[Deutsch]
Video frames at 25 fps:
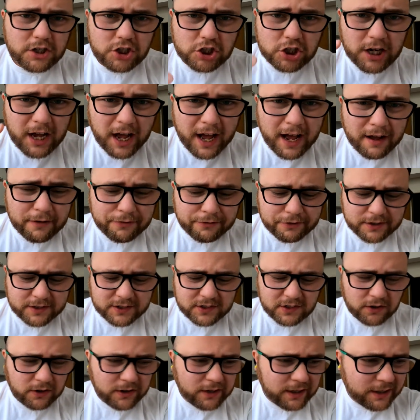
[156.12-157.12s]
scharfe
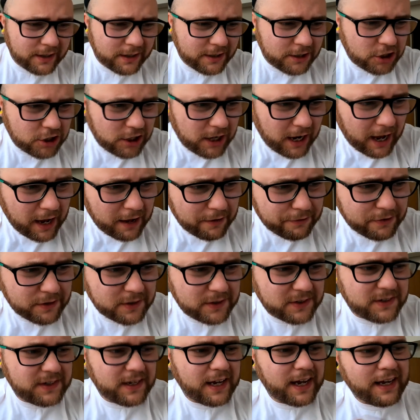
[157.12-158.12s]
Säure, scharfe
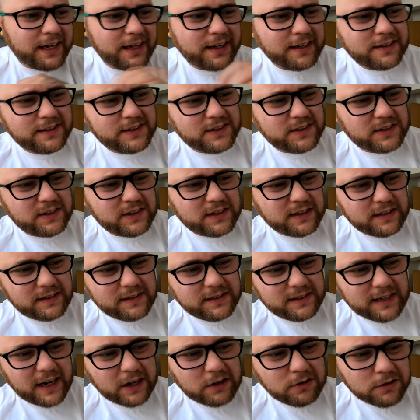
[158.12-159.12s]
Sachen,
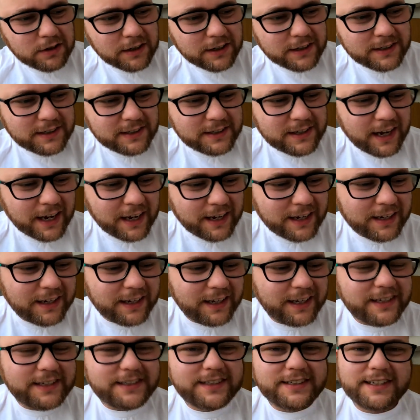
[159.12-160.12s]
saures
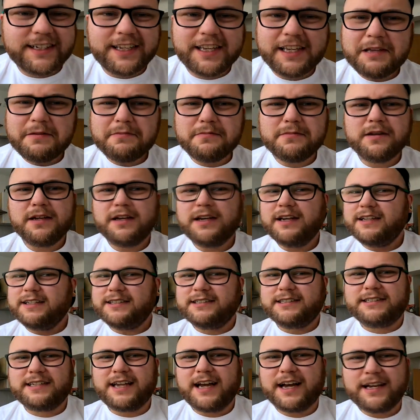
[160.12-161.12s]
Sachen, extrem
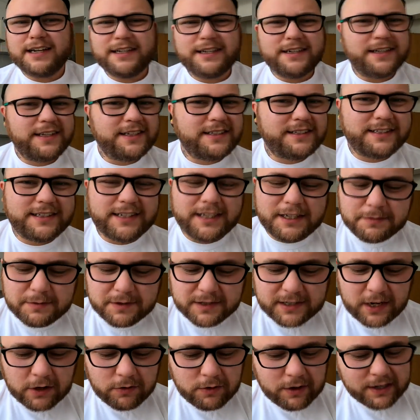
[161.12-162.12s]
Sachen, extrem
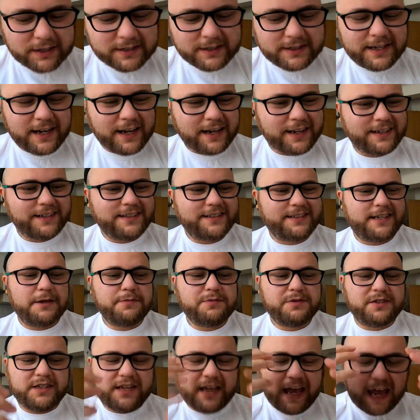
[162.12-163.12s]
sauer Sachen,
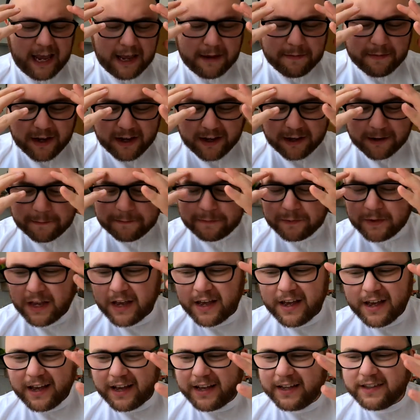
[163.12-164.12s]
selbst Gaming
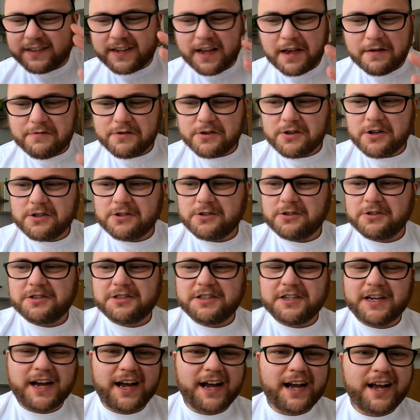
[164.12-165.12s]
ist einfach nur
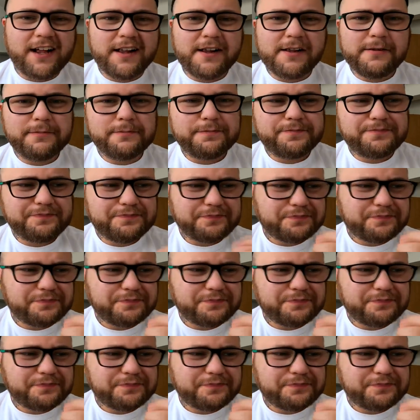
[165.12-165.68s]
total